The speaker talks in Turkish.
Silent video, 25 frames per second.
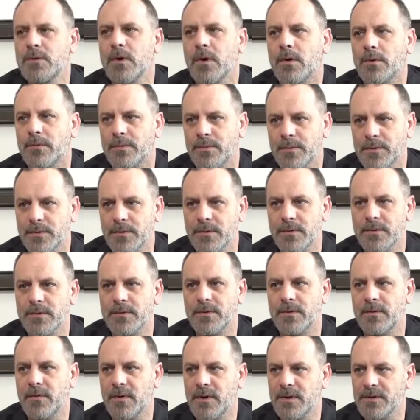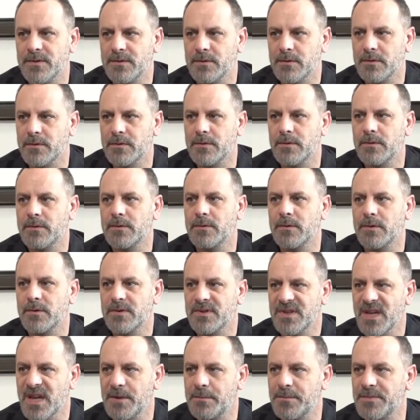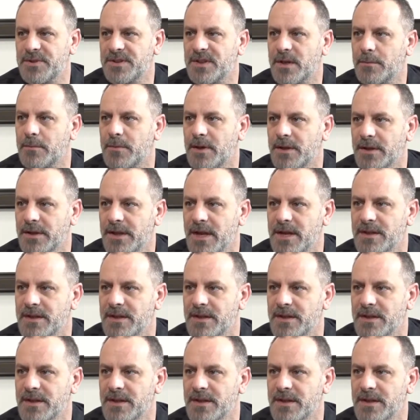Yok tevazu göstermeyeceğim yani